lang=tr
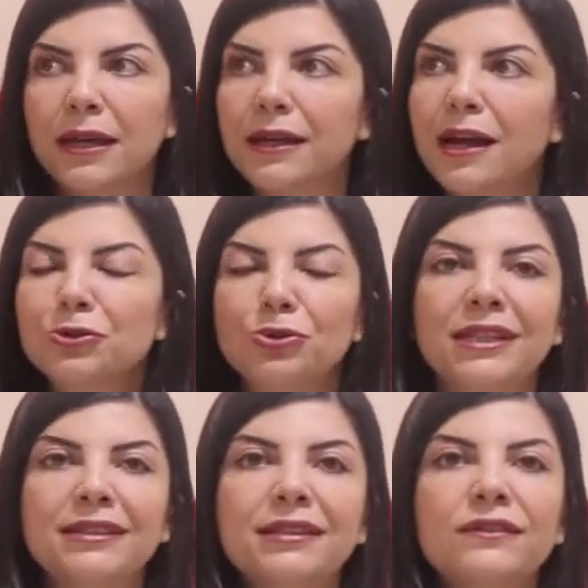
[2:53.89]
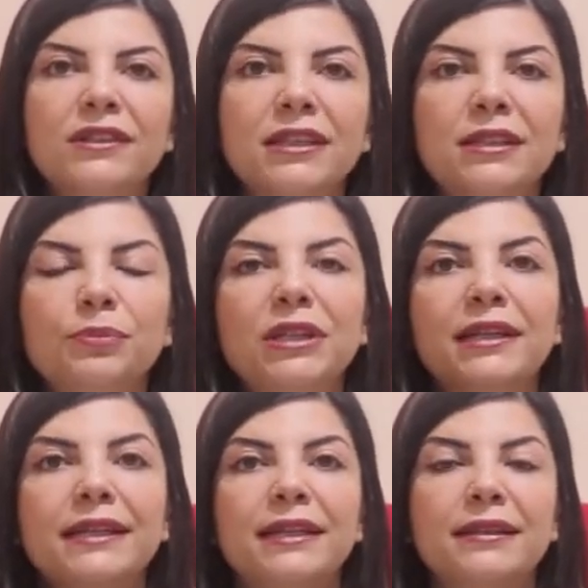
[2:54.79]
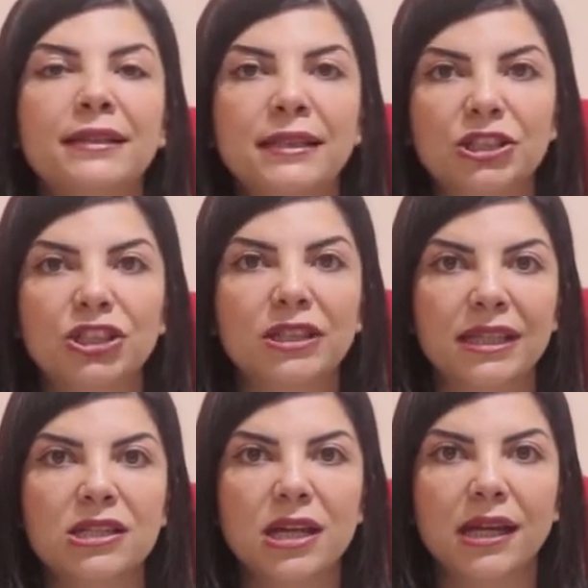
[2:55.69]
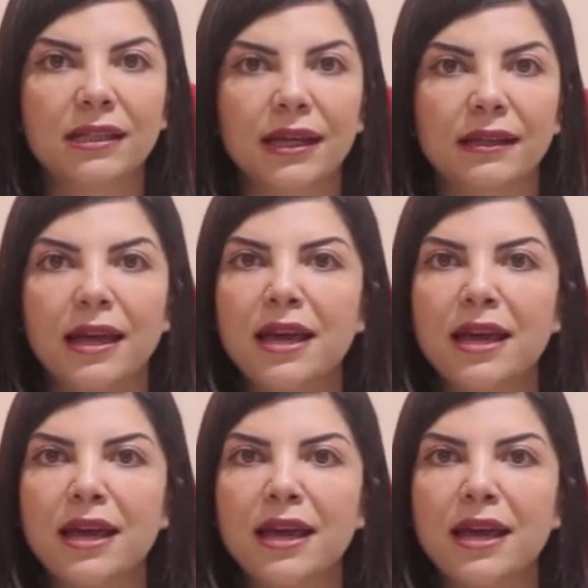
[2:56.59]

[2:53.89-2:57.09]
garsonlar etraftan akıp bir hareketlilik içinde geçerken,